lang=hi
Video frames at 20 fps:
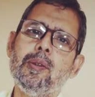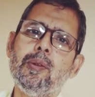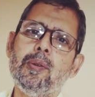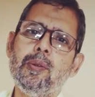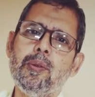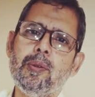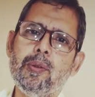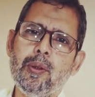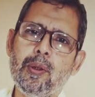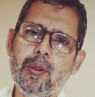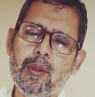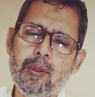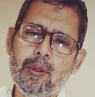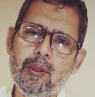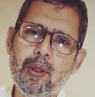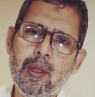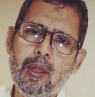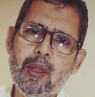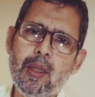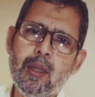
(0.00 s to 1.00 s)
जदोजहद
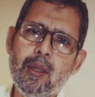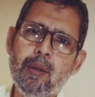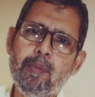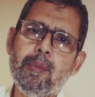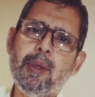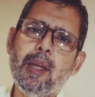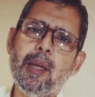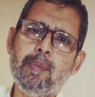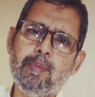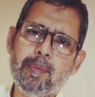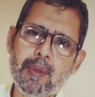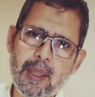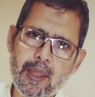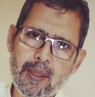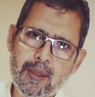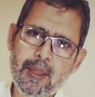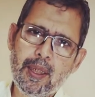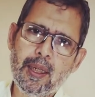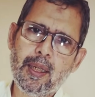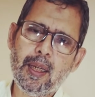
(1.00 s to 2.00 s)
में अपना
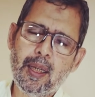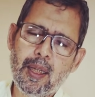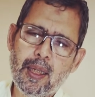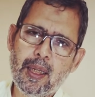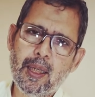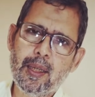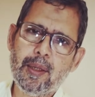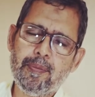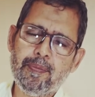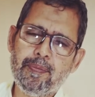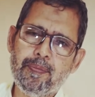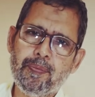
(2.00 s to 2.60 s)
हिस्सा डाला है